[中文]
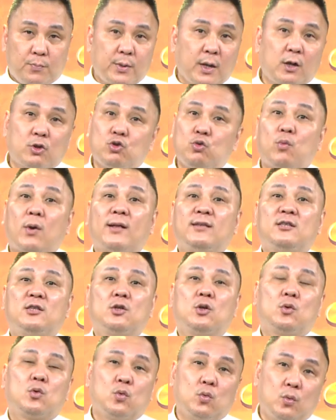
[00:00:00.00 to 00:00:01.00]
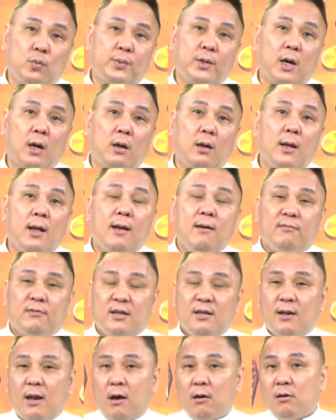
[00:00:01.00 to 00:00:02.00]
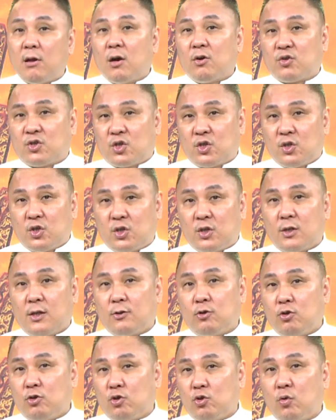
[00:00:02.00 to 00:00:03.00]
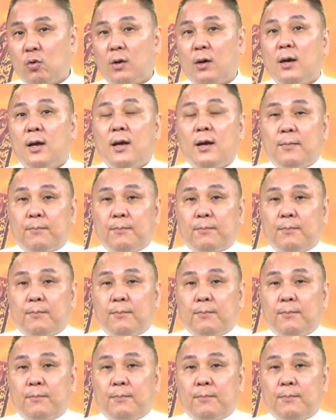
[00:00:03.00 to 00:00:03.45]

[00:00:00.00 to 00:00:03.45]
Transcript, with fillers: 就不要去玩这种股票，你老老实实的去做